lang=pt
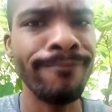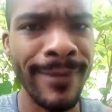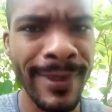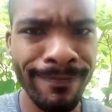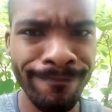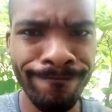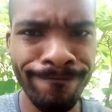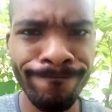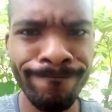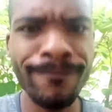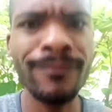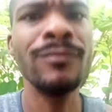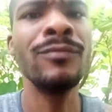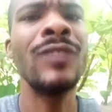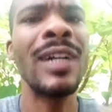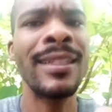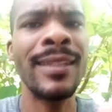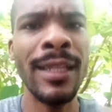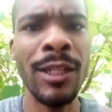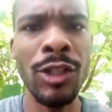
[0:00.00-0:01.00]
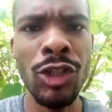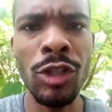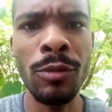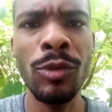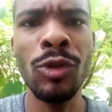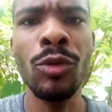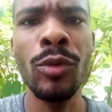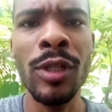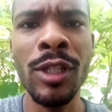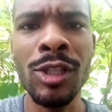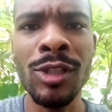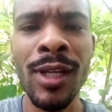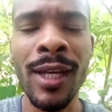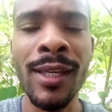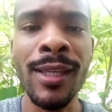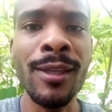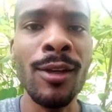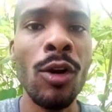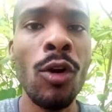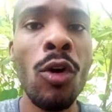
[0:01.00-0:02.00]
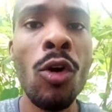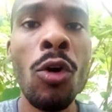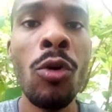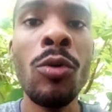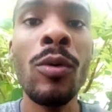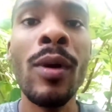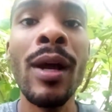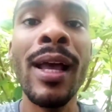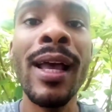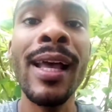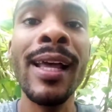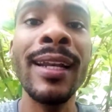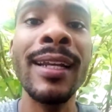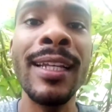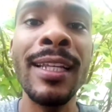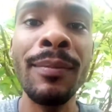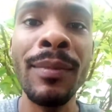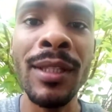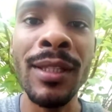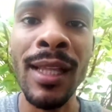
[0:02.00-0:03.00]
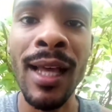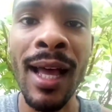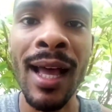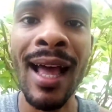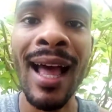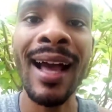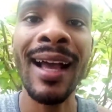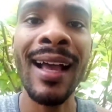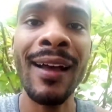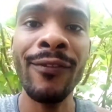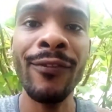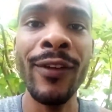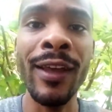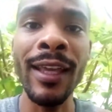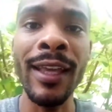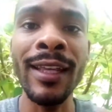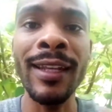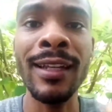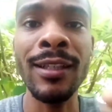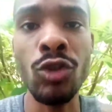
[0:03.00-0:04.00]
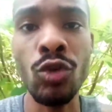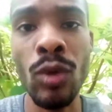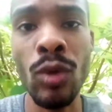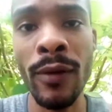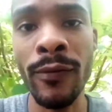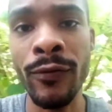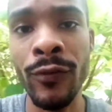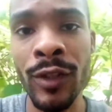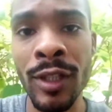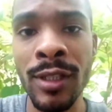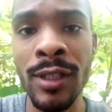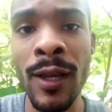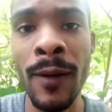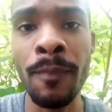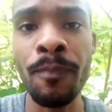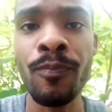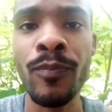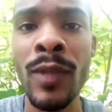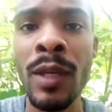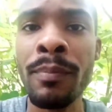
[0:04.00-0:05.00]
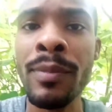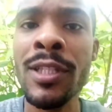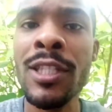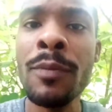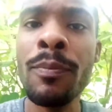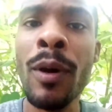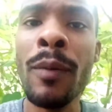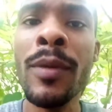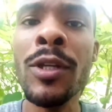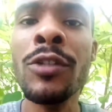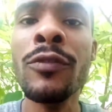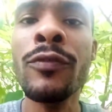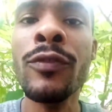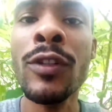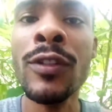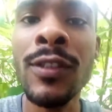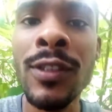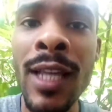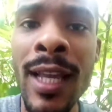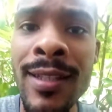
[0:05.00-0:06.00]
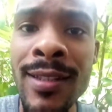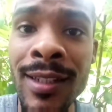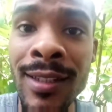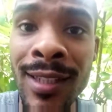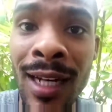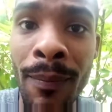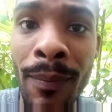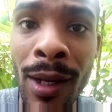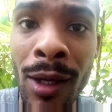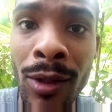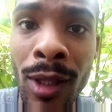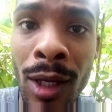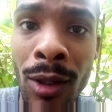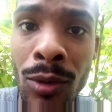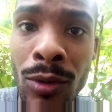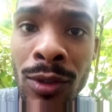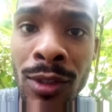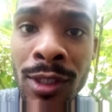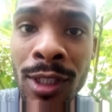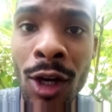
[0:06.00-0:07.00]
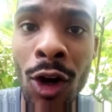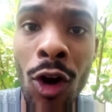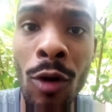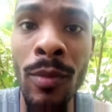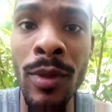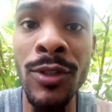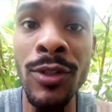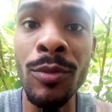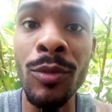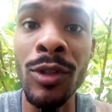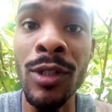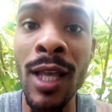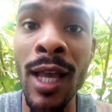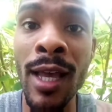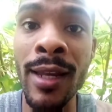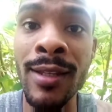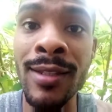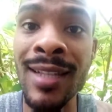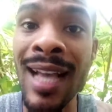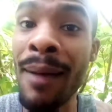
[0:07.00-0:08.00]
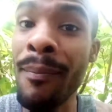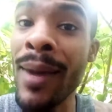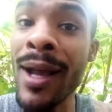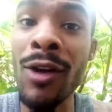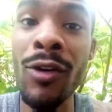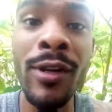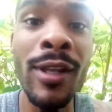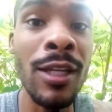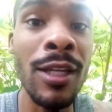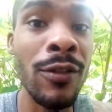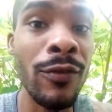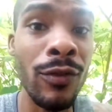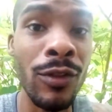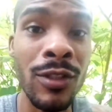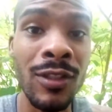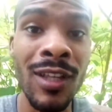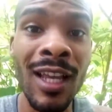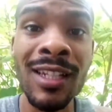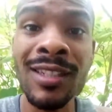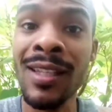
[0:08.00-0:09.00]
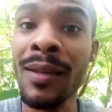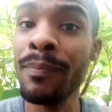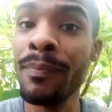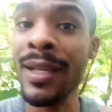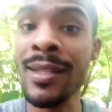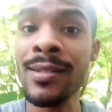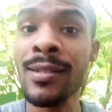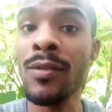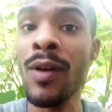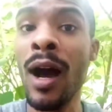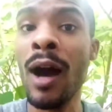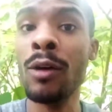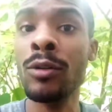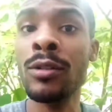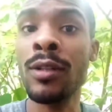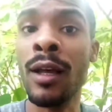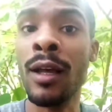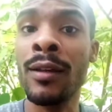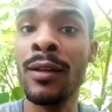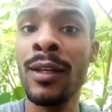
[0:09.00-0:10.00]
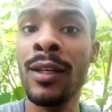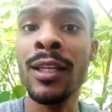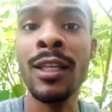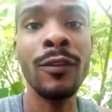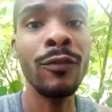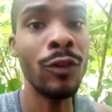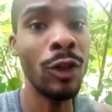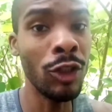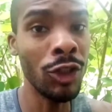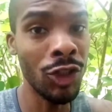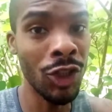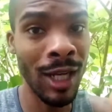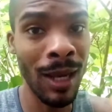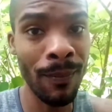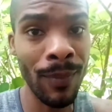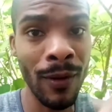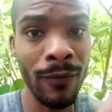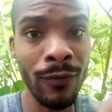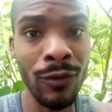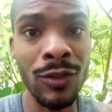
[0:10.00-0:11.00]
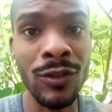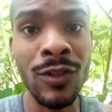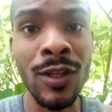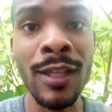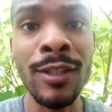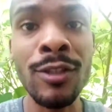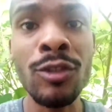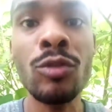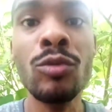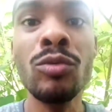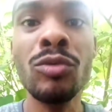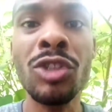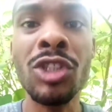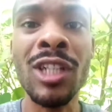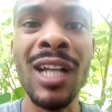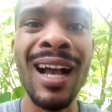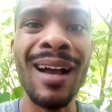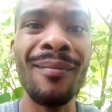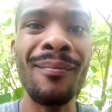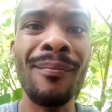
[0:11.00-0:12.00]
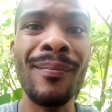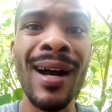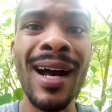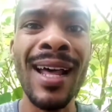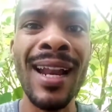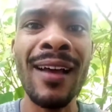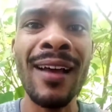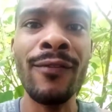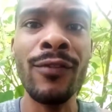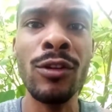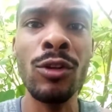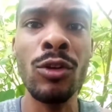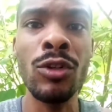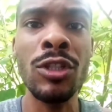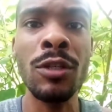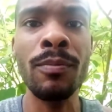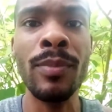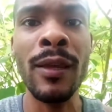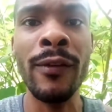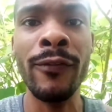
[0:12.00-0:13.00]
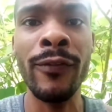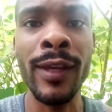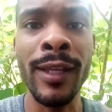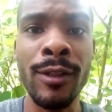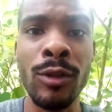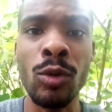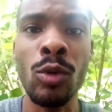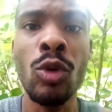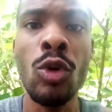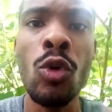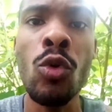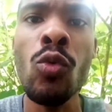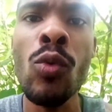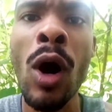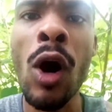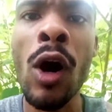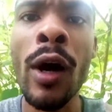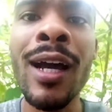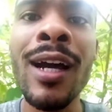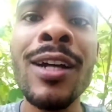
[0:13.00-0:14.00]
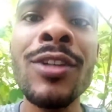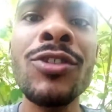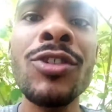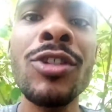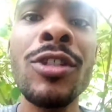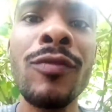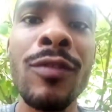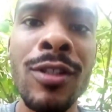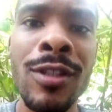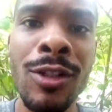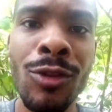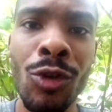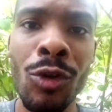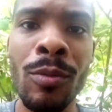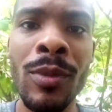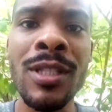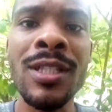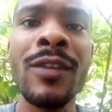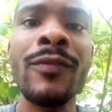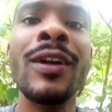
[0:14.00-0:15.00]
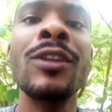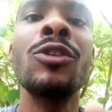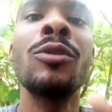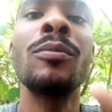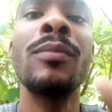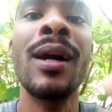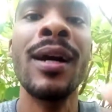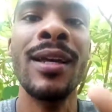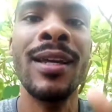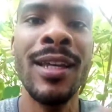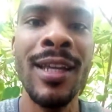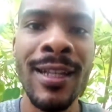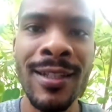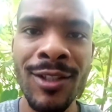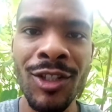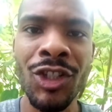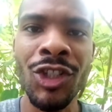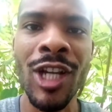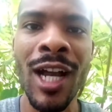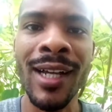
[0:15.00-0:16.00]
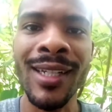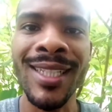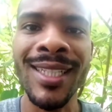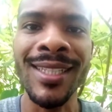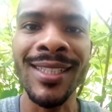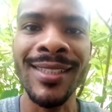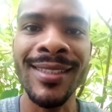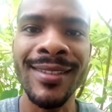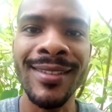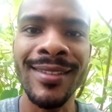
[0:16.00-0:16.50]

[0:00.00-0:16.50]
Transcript: hum, vai ter que diminuir isso aí ou eliminar a cafeína de sua vida. Principalmente vocês que trabalham na cozinha, homens e mulheres. A maioria de vocês tem pressão alta. E vou indicar para vocês um chá maravilhoso e perfeito. Uma hora antes de você dormir, você vai tomar esse chá aqui.